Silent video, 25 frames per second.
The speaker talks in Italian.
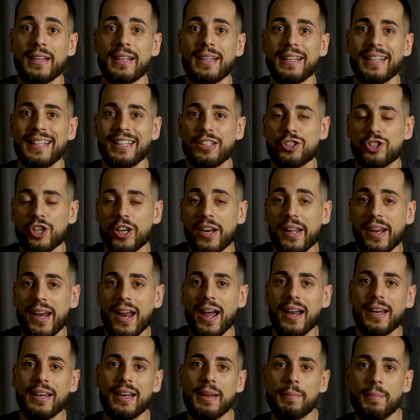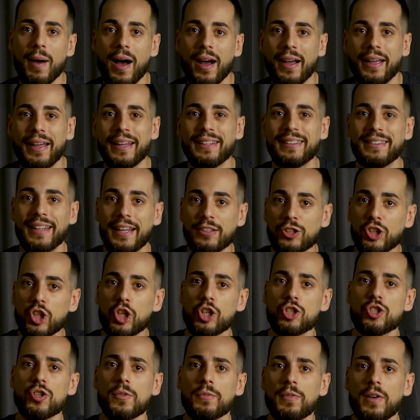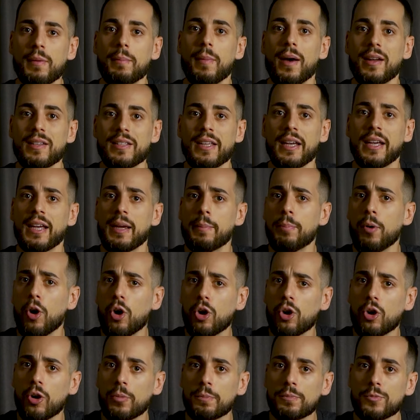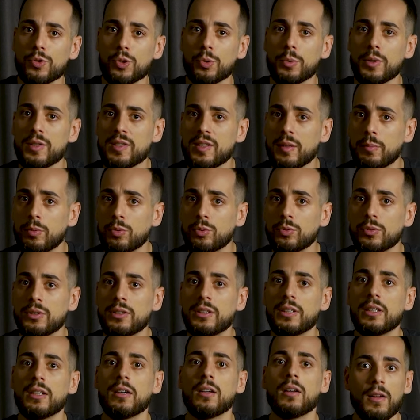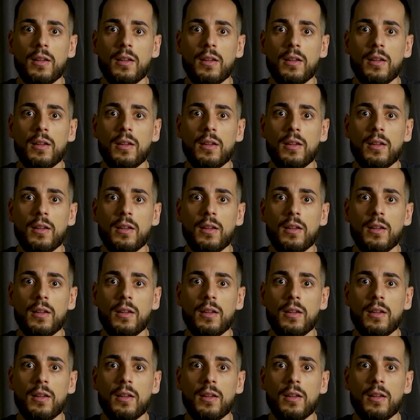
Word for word: in generale le banche tendono a soffermarsi anche poco su questi punti.